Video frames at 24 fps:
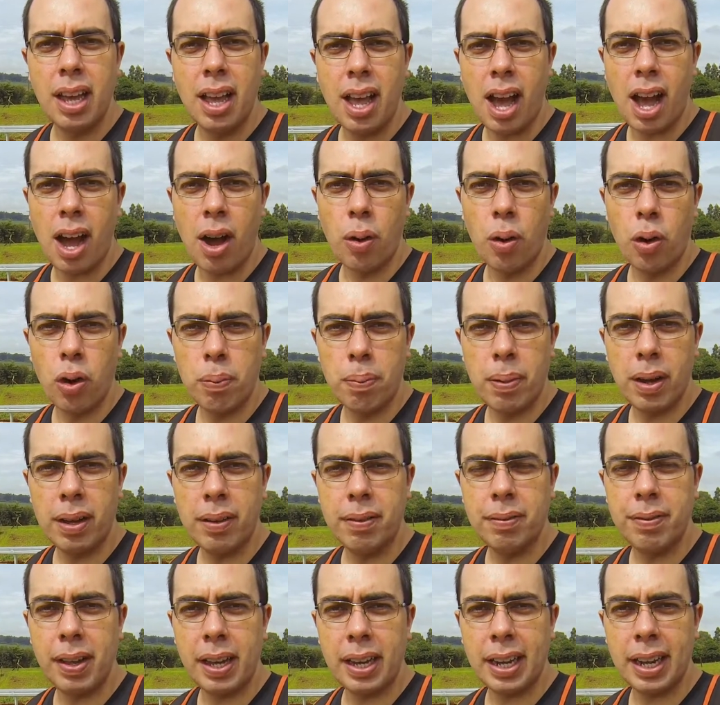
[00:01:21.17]
arroba
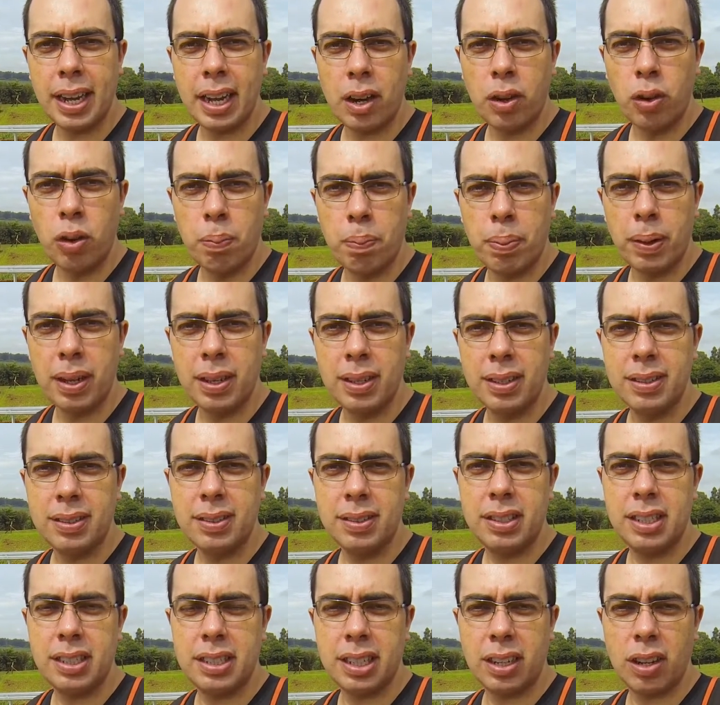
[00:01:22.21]
Vem na Garupa,
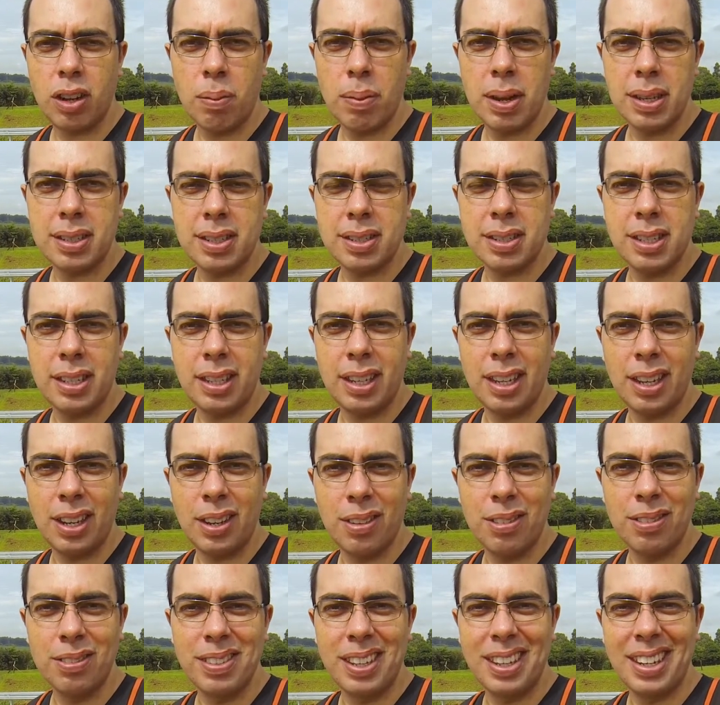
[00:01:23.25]
você já começa a seguir lá
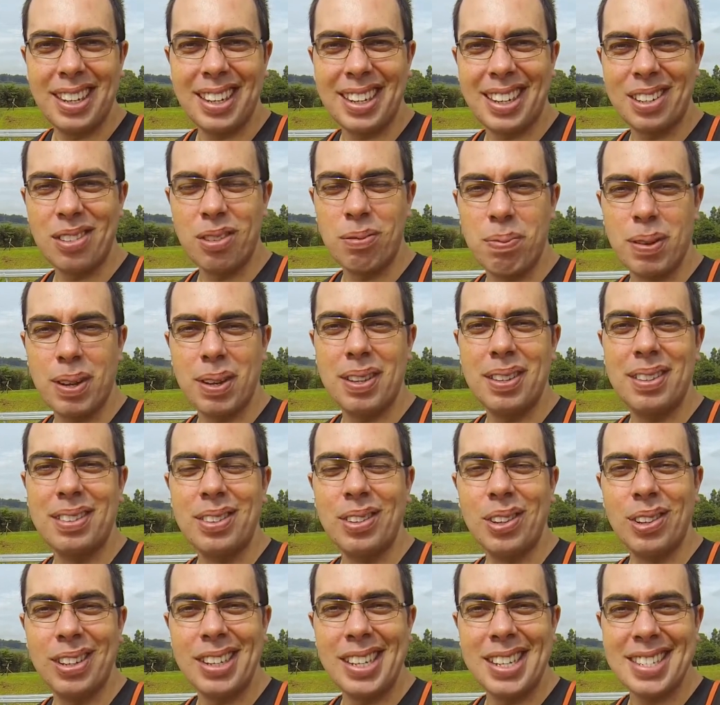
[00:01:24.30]
o Vem na Garupa
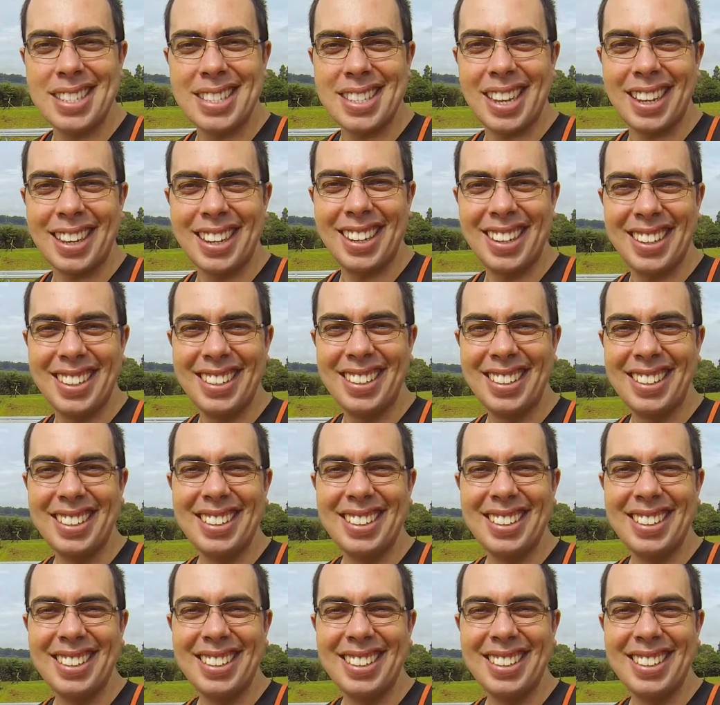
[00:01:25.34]
no Instagram.